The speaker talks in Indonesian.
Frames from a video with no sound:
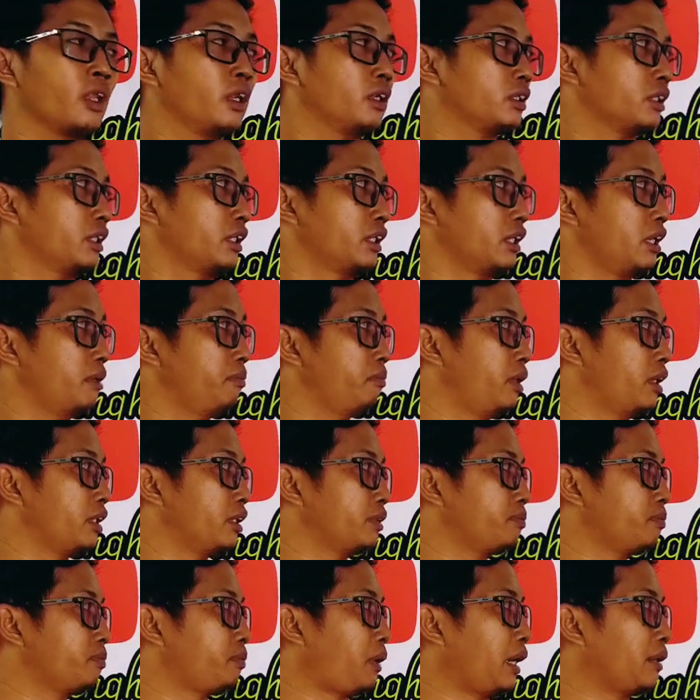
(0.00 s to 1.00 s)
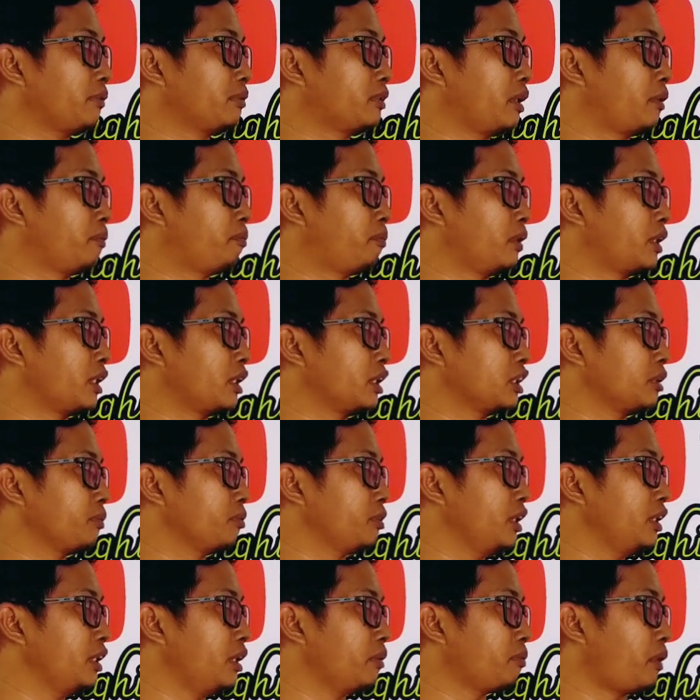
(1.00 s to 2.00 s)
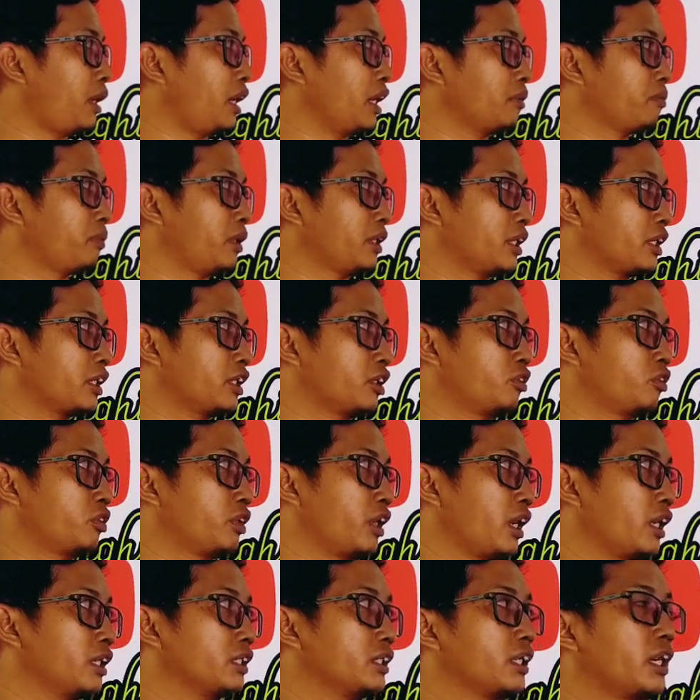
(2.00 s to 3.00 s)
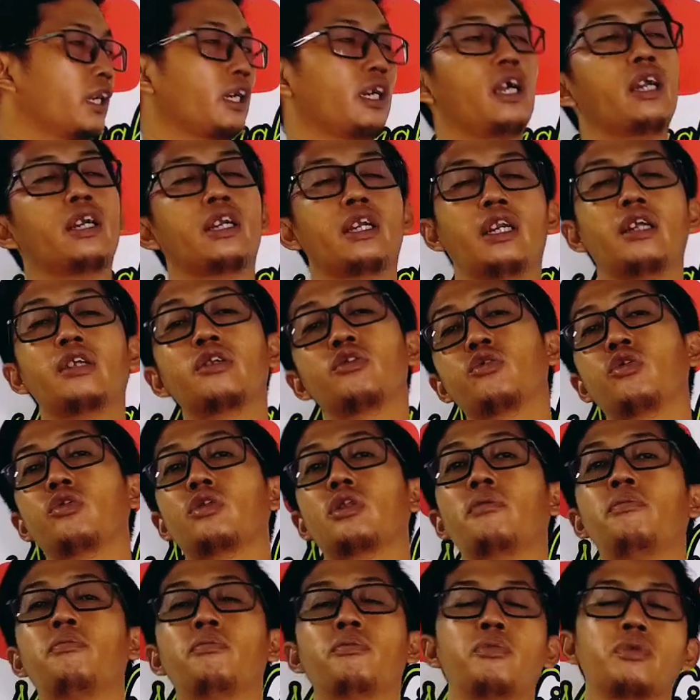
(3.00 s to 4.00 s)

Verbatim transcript: Sehingga pada prinsipnya yang paling banyak digunakan sekarang adalah untuk